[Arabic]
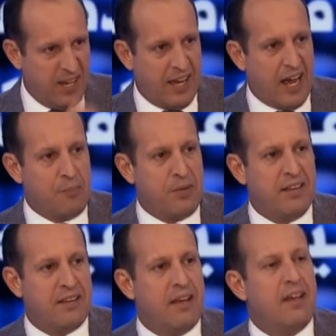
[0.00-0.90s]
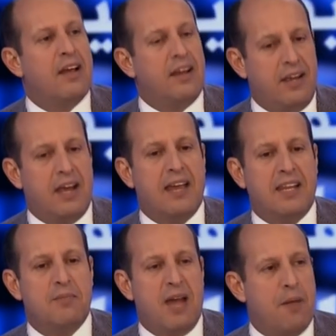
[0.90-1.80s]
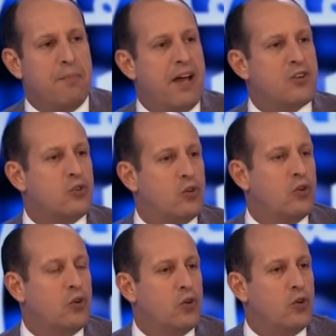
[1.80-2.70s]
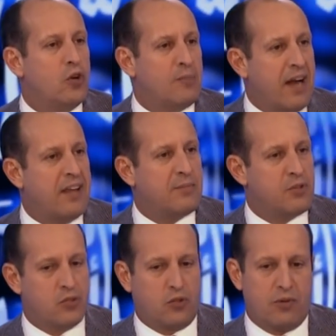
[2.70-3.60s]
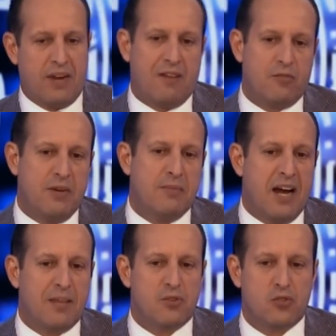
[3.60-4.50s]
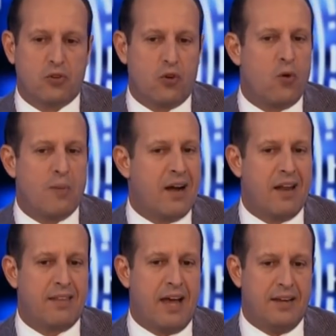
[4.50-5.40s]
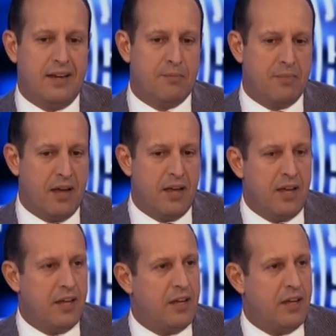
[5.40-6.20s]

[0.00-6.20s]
رابيد لهذه اللي ما يحبهاش المريض بالسكر نعرفوا بالمريض المريض بالسكر هو مرض يعني لما طيب